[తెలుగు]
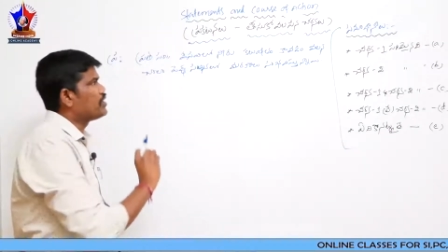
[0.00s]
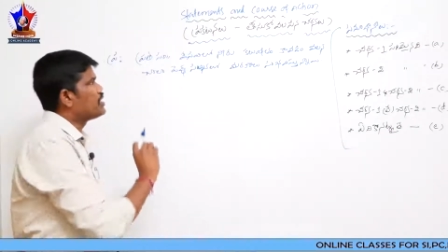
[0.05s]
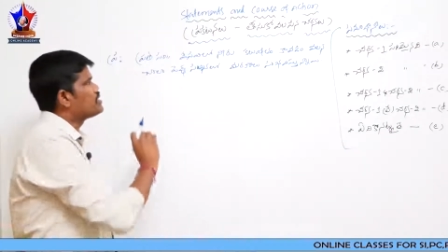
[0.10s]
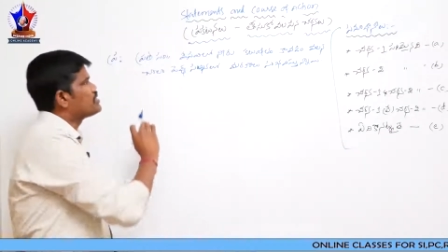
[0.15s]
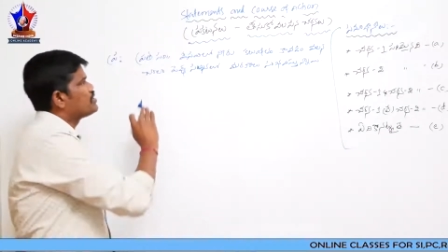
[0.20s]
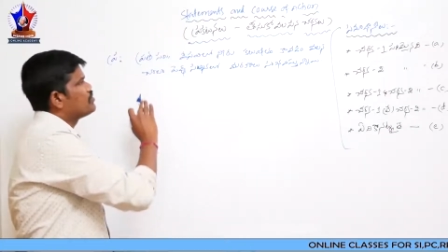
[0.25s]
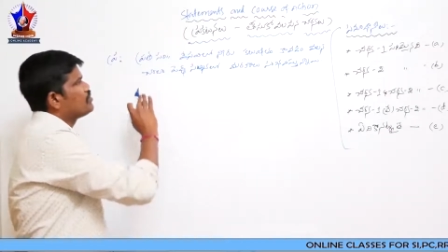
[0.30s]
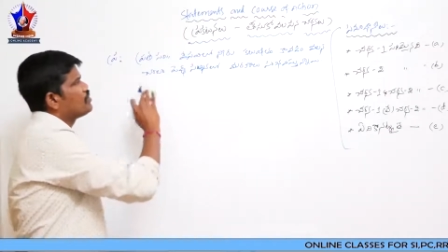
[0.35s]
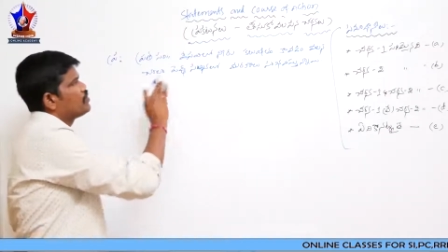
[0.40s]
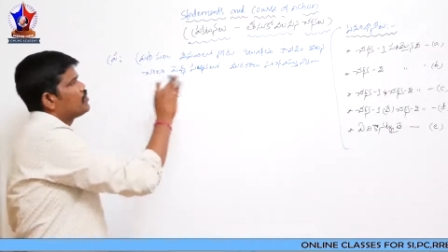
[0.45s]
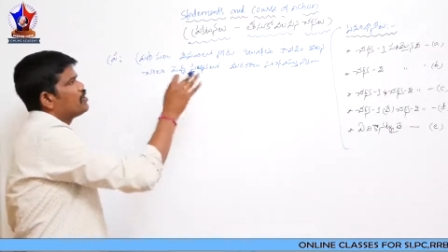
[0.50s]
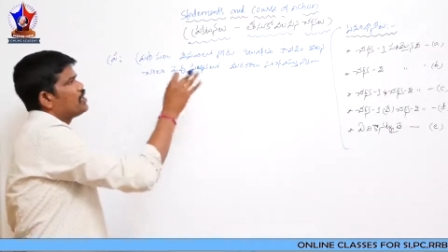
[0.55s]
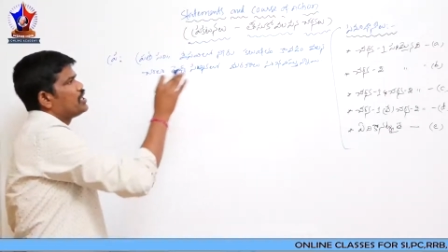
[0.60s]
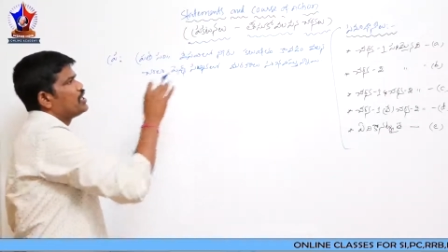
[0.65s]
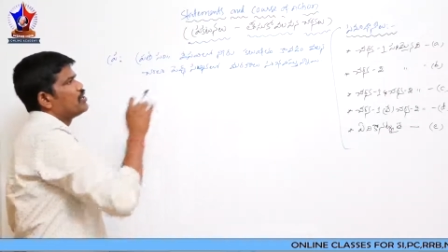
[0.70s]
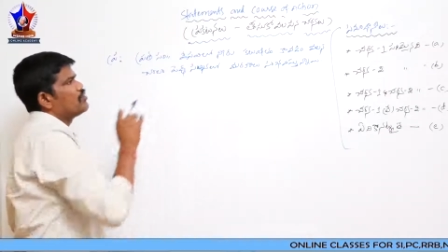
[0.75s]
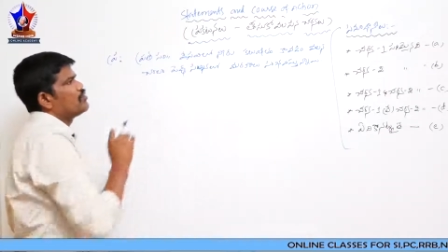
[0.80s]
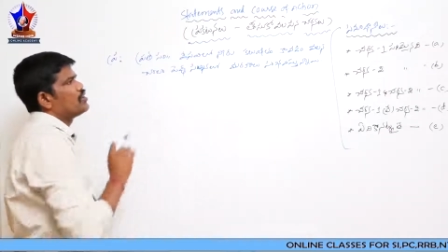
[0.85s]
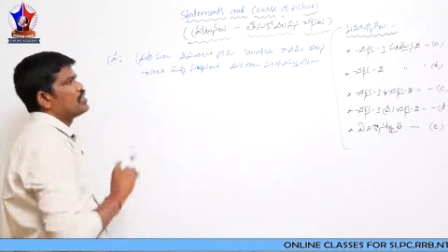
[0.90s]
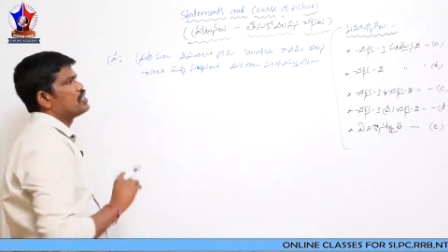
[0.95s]
వేసవిలో
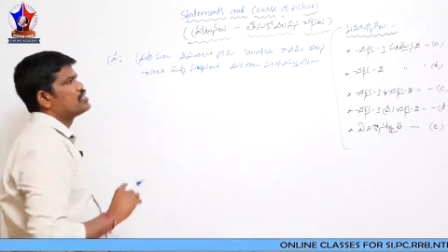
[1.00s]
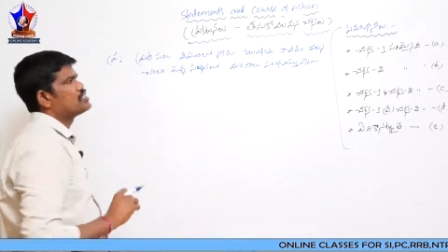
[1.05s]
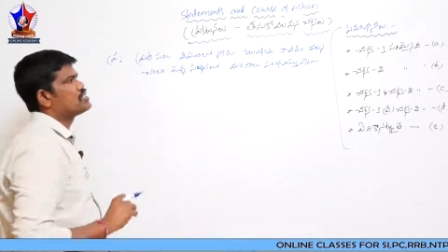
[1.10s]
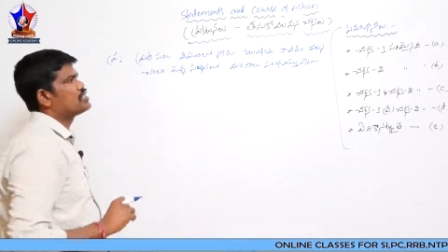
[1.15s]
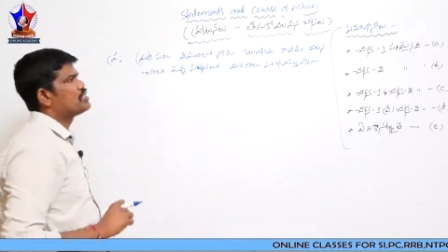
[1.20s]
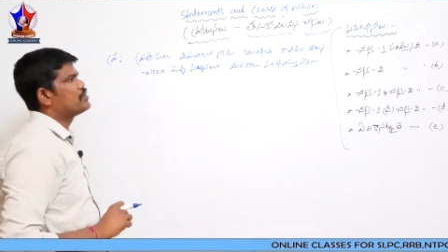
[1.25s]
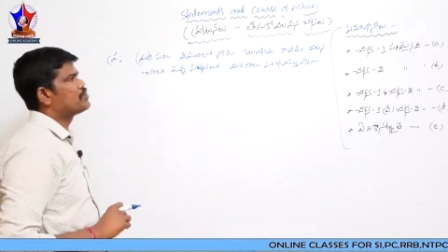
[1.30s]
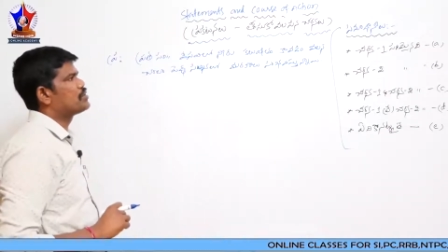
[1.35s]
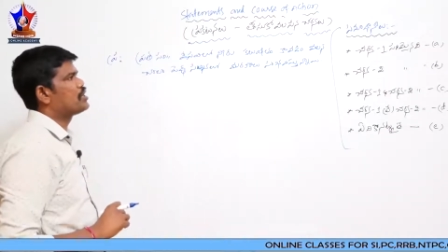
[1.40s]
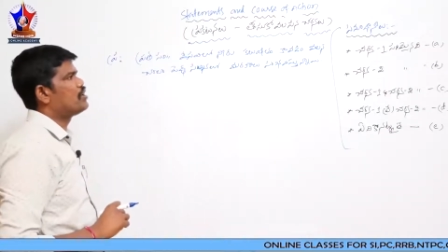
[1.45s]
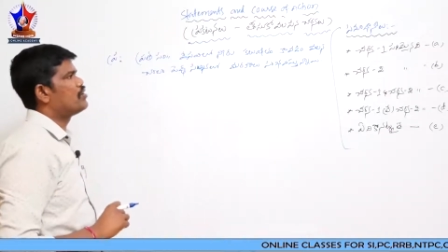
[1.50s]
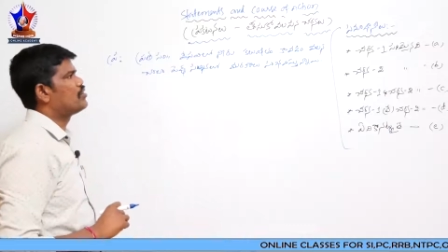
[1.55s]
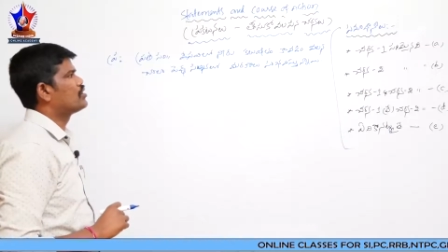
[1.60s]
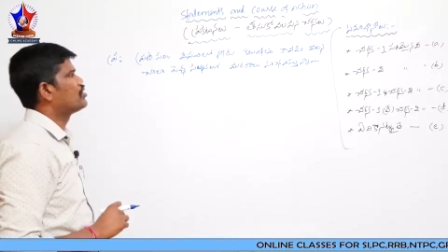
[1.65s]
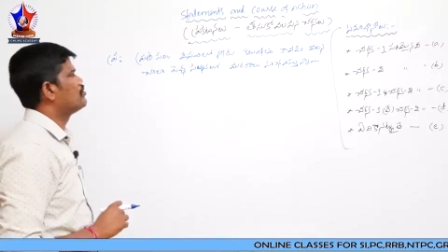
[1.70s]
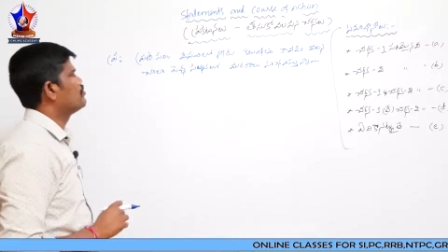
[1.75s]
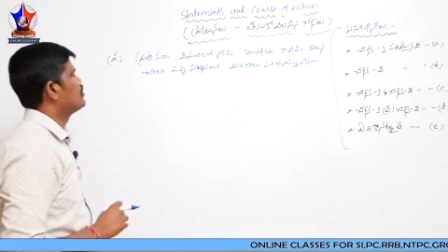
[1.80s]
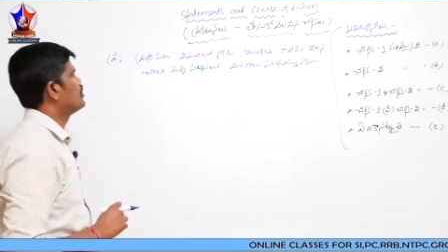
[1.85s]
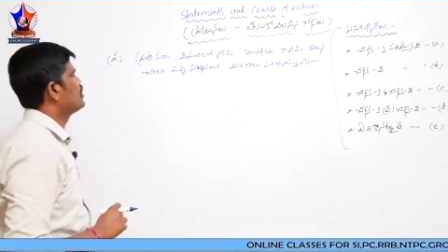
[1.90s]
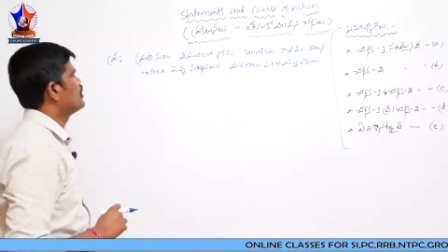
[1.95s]
నీరు కలుషితం
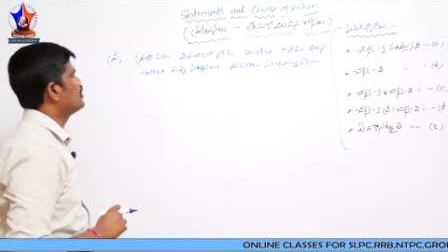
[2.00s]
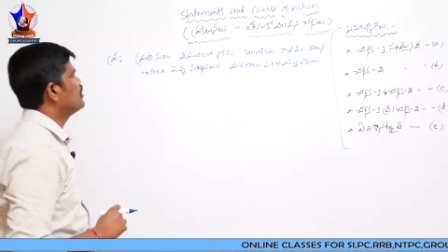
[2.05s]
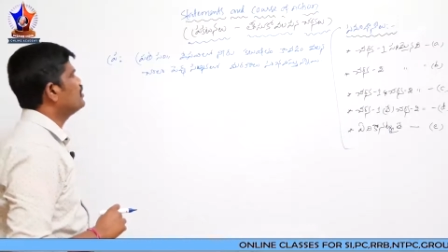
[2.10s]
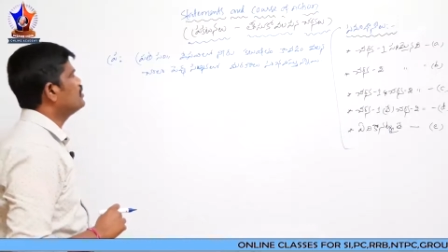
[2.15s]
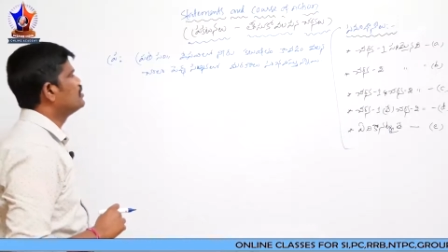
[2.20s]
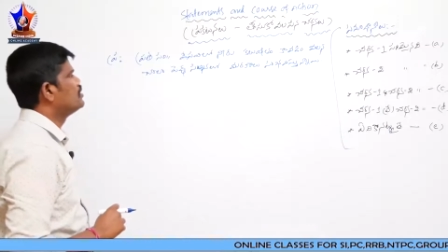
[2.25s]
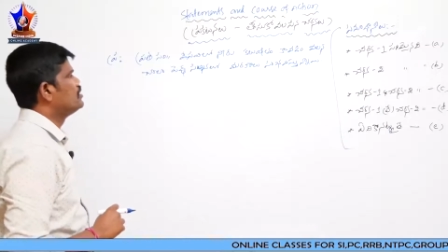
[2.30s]
కావడం వలన